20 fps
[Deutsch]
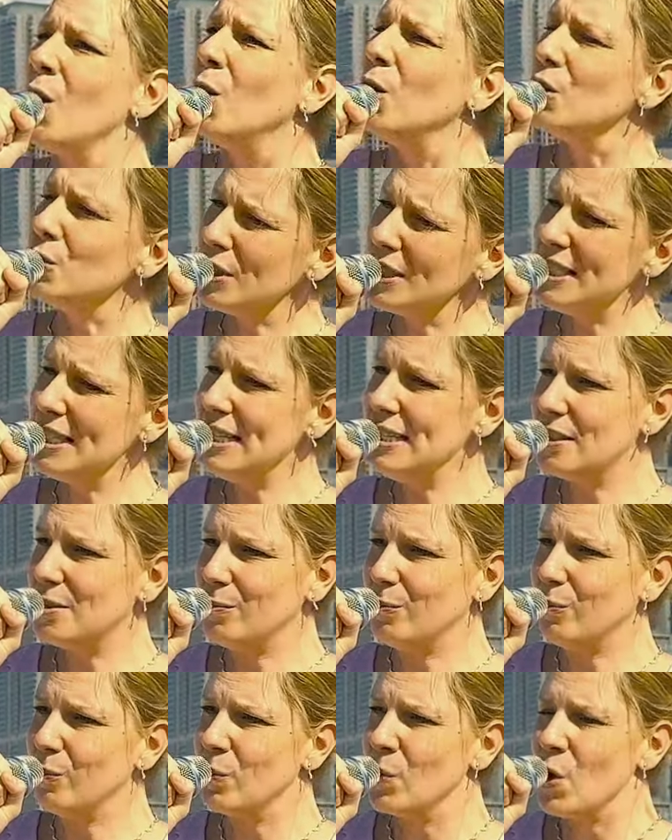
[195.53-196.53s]
Und nur
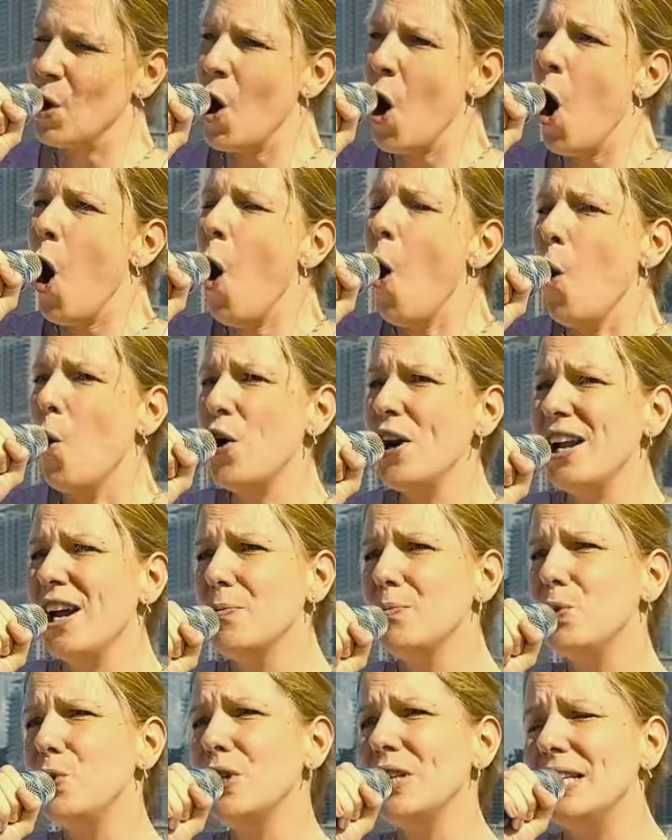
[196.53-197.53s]
diesem
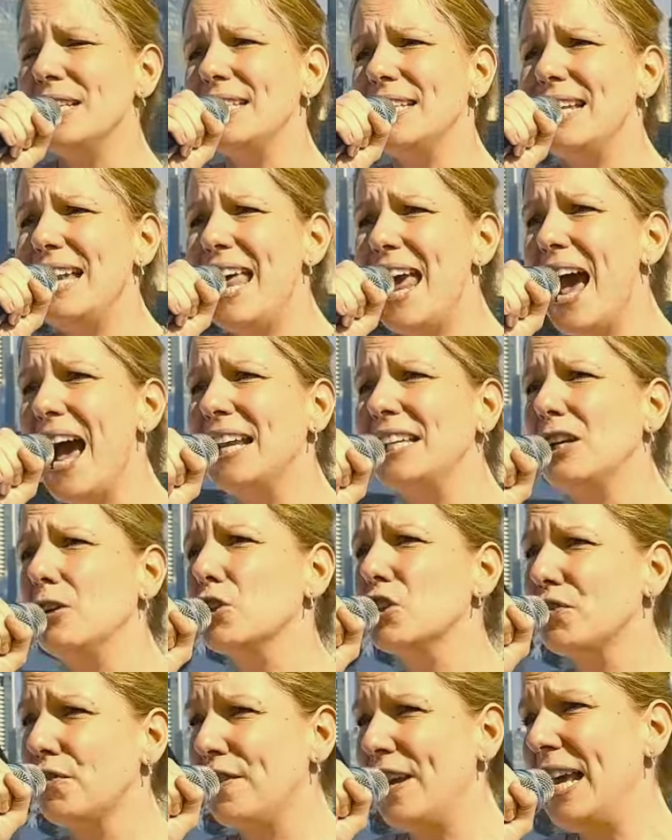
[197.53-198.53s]
unermüdlichen Lernen
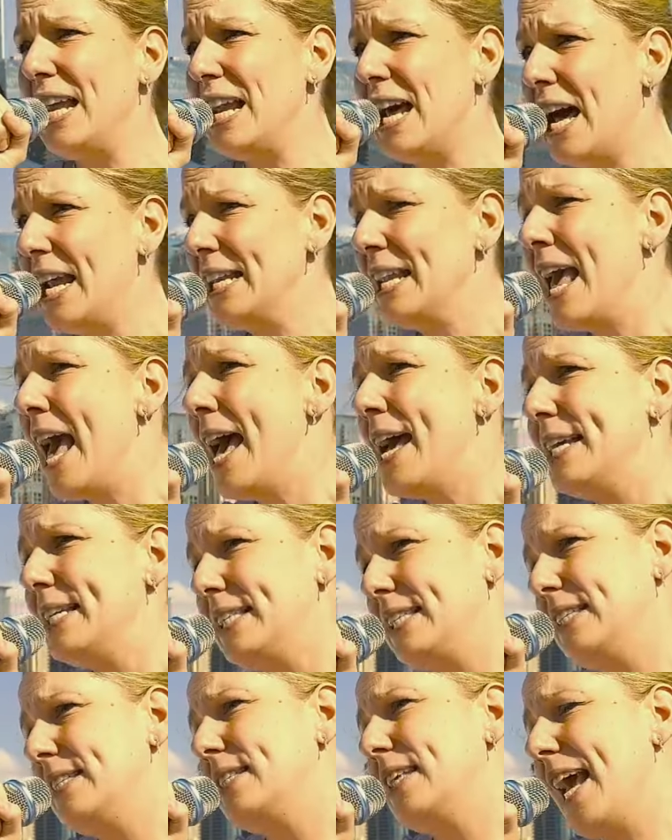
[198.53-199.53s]
aus Fehlern
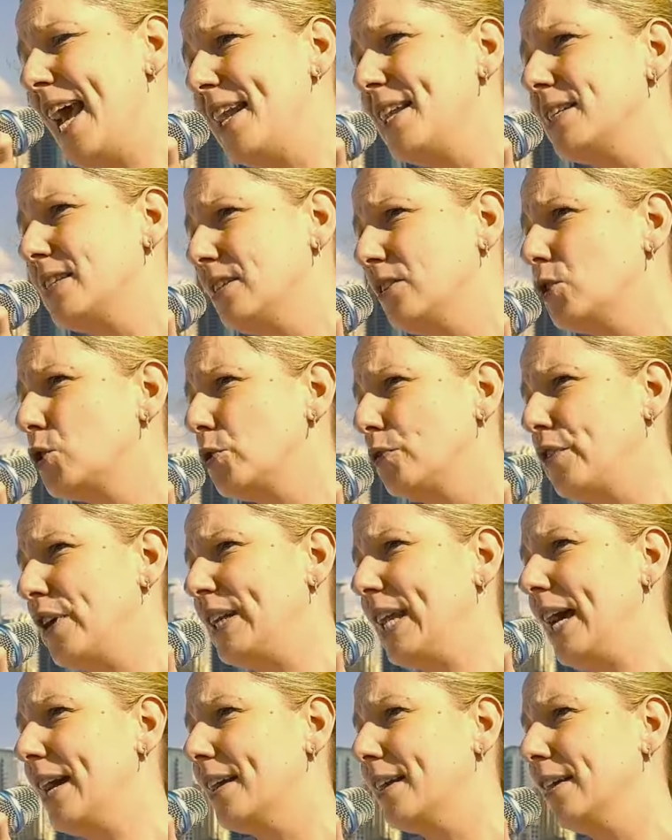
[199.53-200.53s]
ist es Edison zu
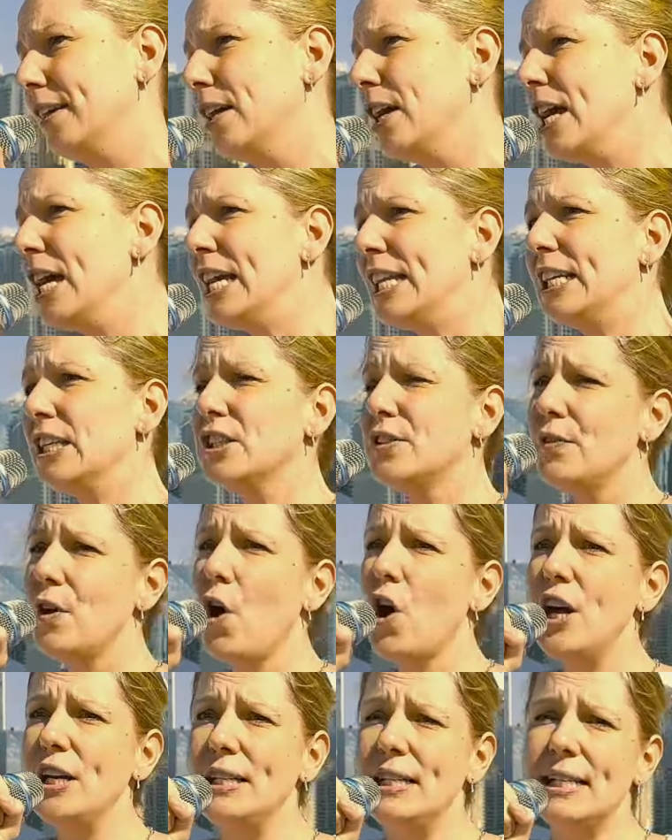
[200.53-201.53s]
verdanken, dass
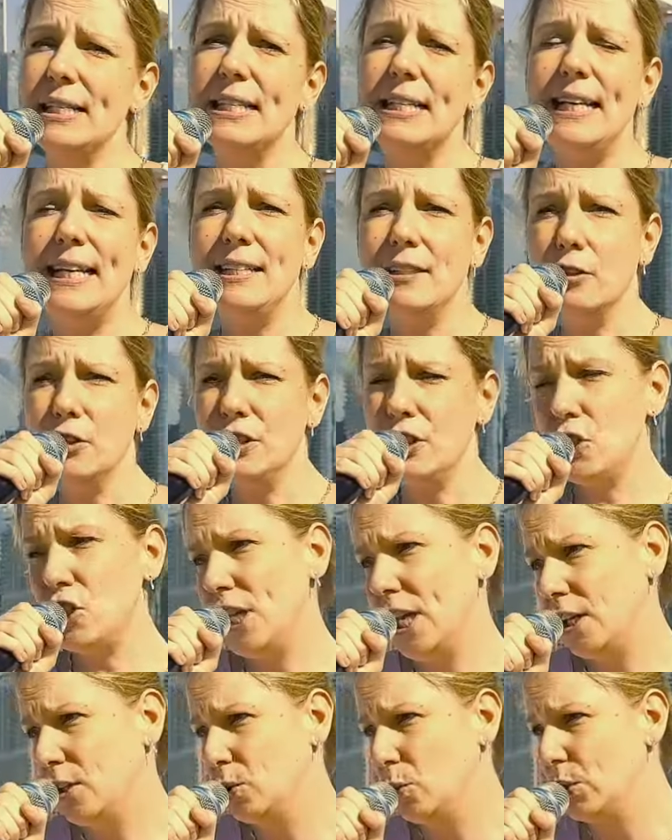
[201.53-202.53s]
wir heute das Licht aus der
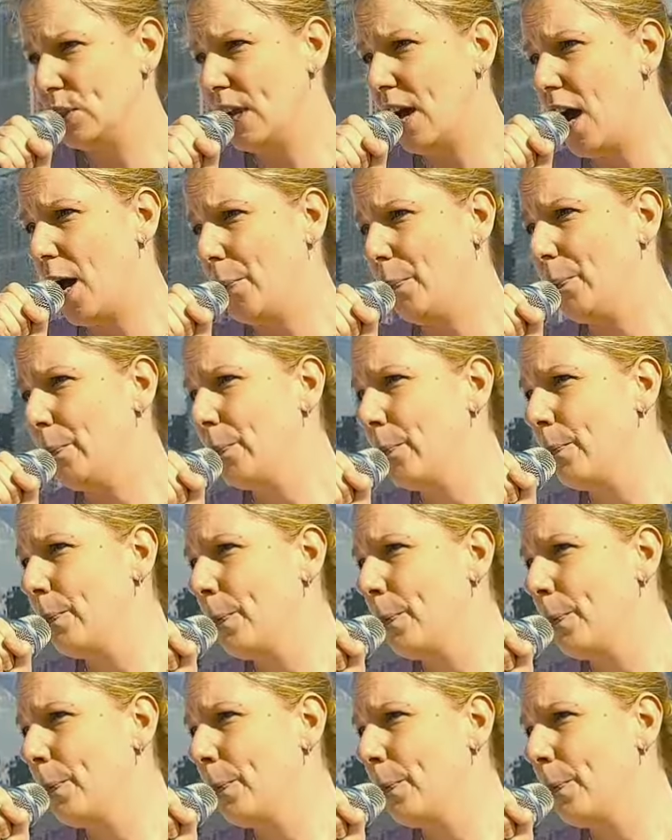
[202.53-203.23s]
Steckdose haben.